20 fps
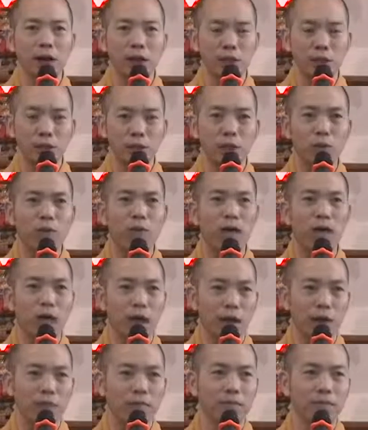thật tu
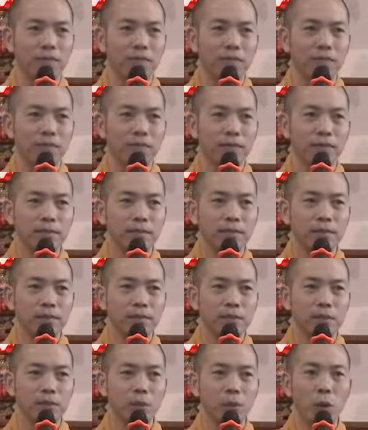thật học,
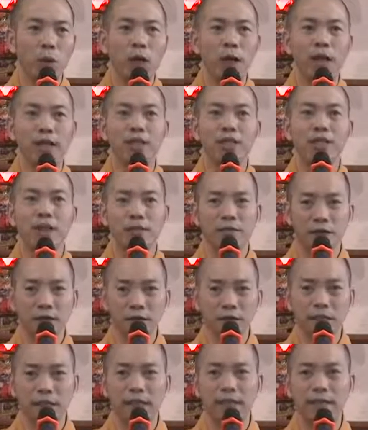tuệ sẽ
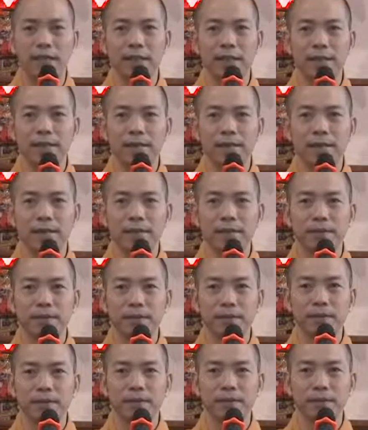phát sanh.
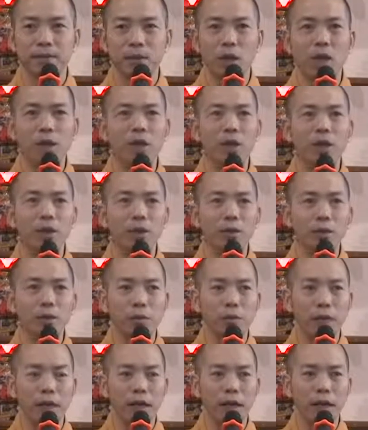Đó là điều
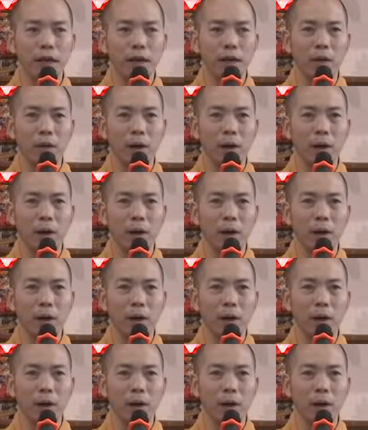mà